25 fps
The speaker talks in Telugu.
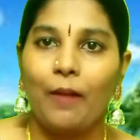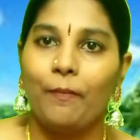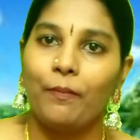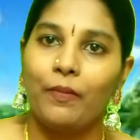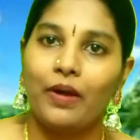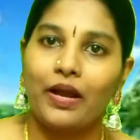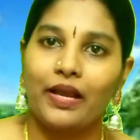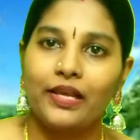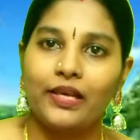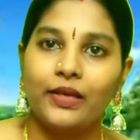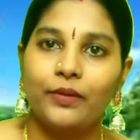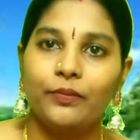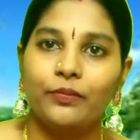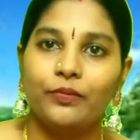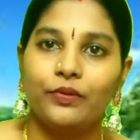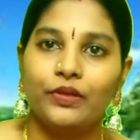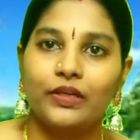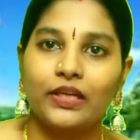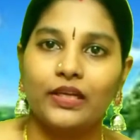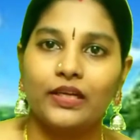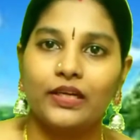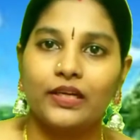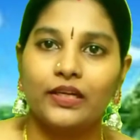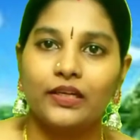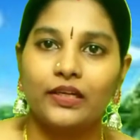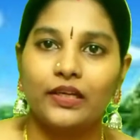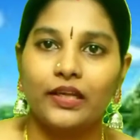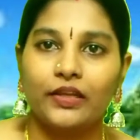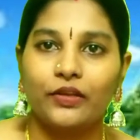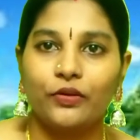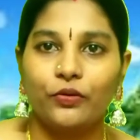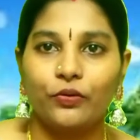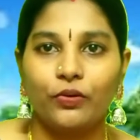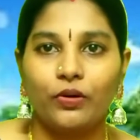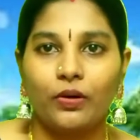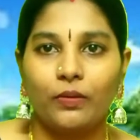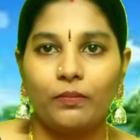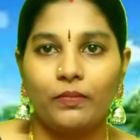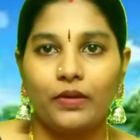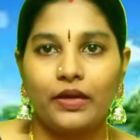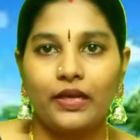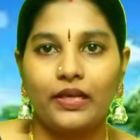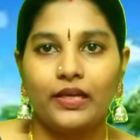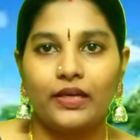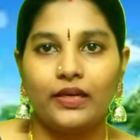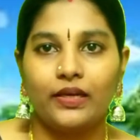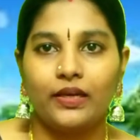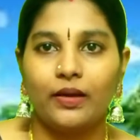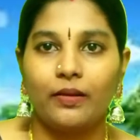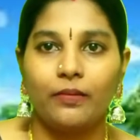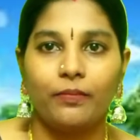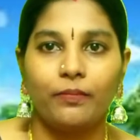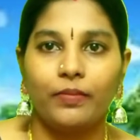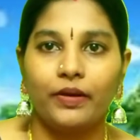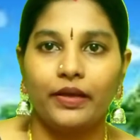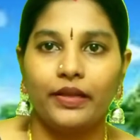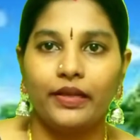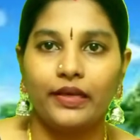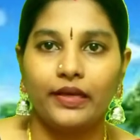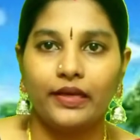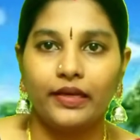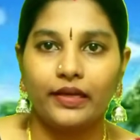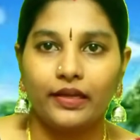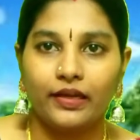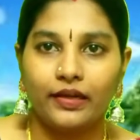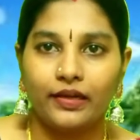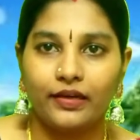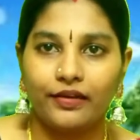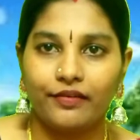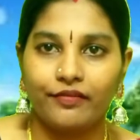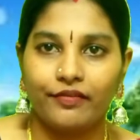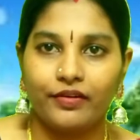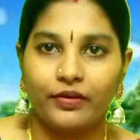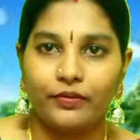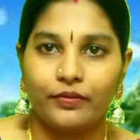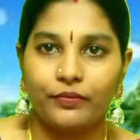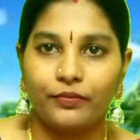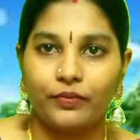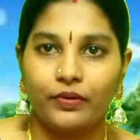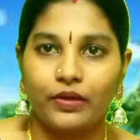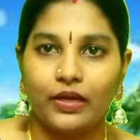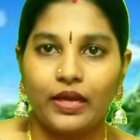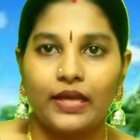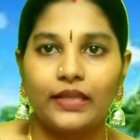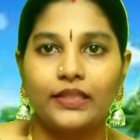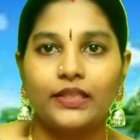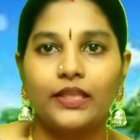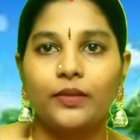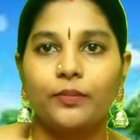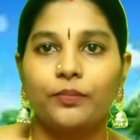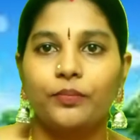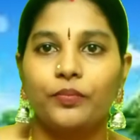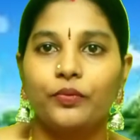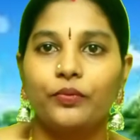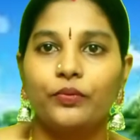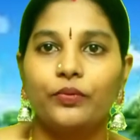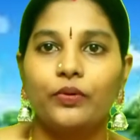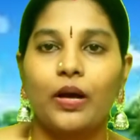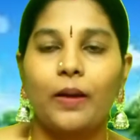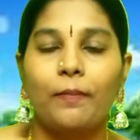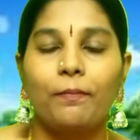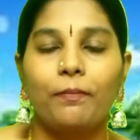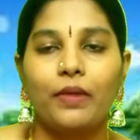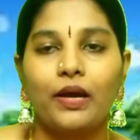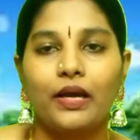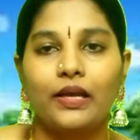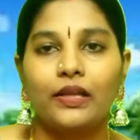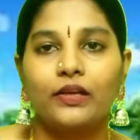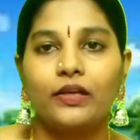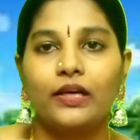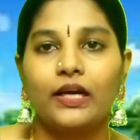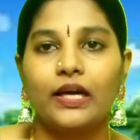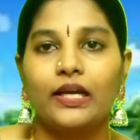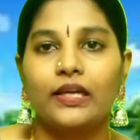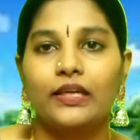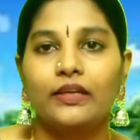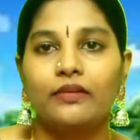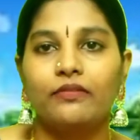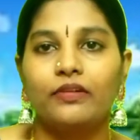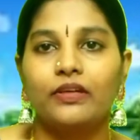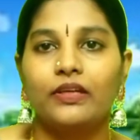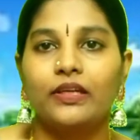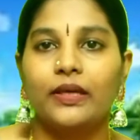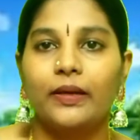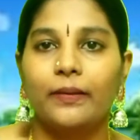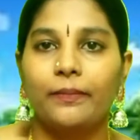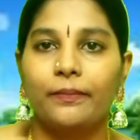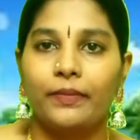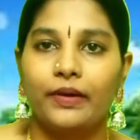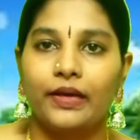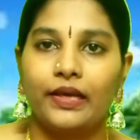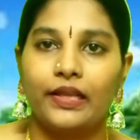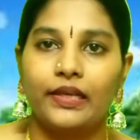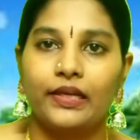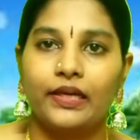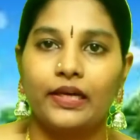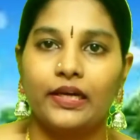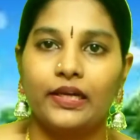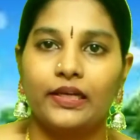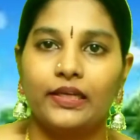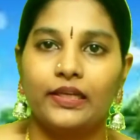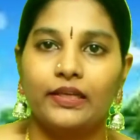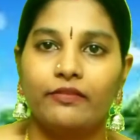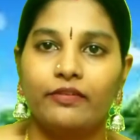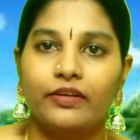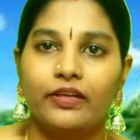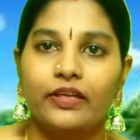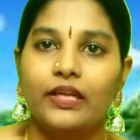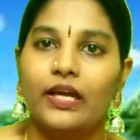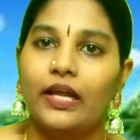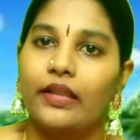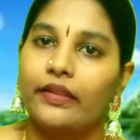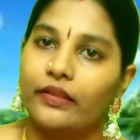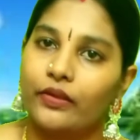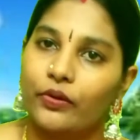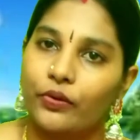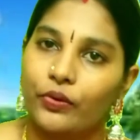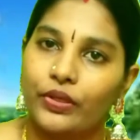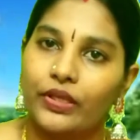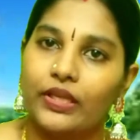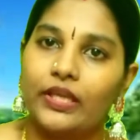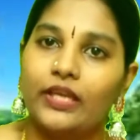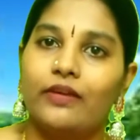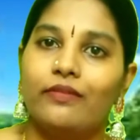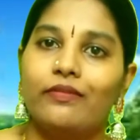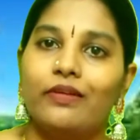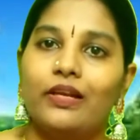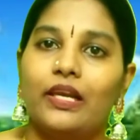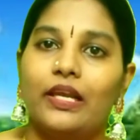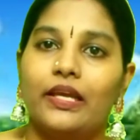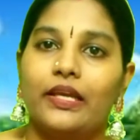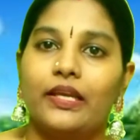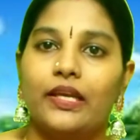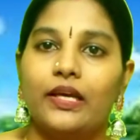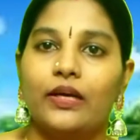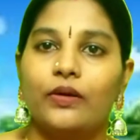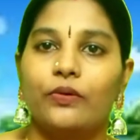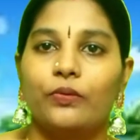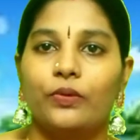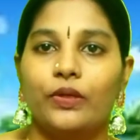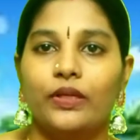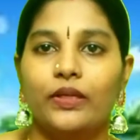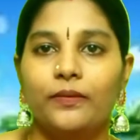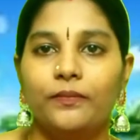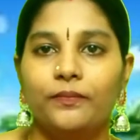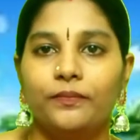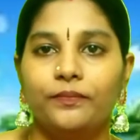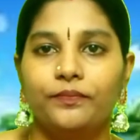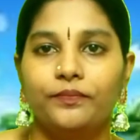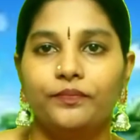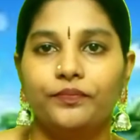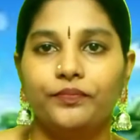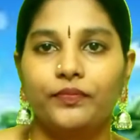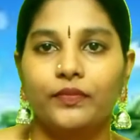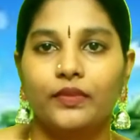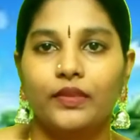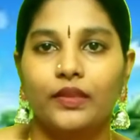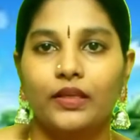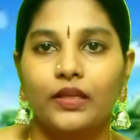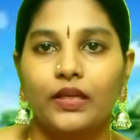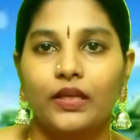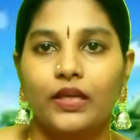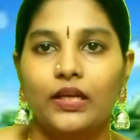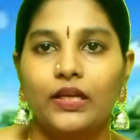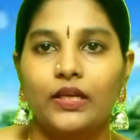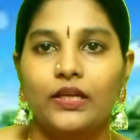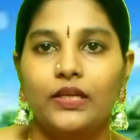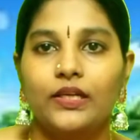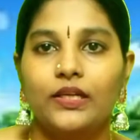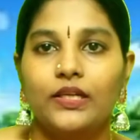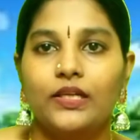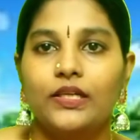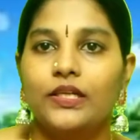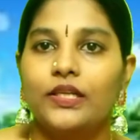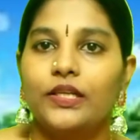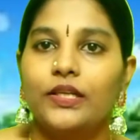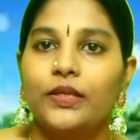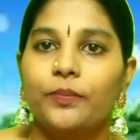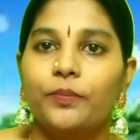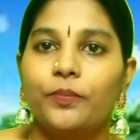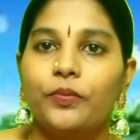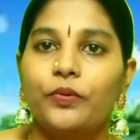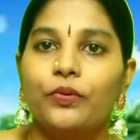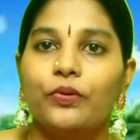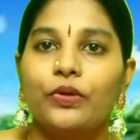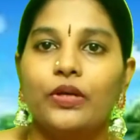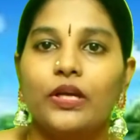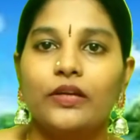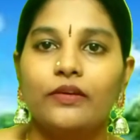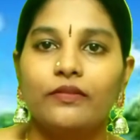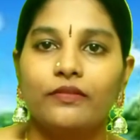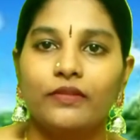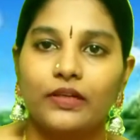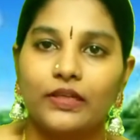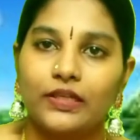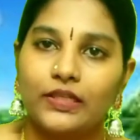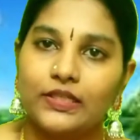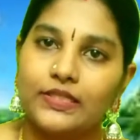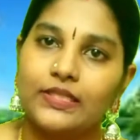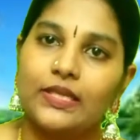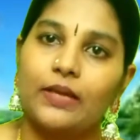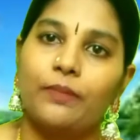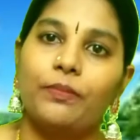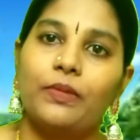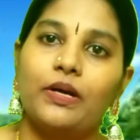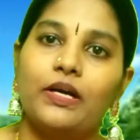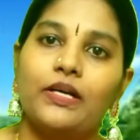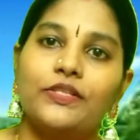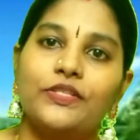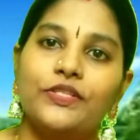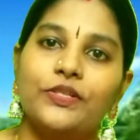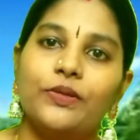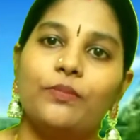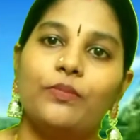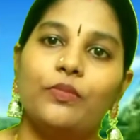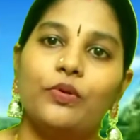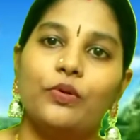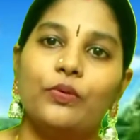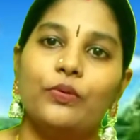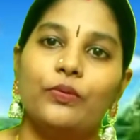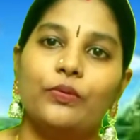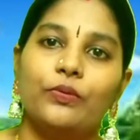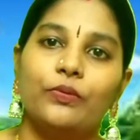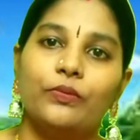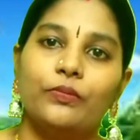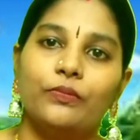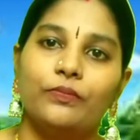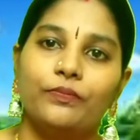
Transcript: అమ్మాయిలే ఉంటారంటే అయ్యో అమ్మాయిలేనా అబ్బాయిలేడా అనేవారు అయితే ఇప్పుడు అమ్మాయిలు కానివ్వండి అబ్బాయిలు కానివ్వండి అందరూ ఈక్వల్ అయినా కూడా ఇప్పుడున్నటువంటి సమాజంలో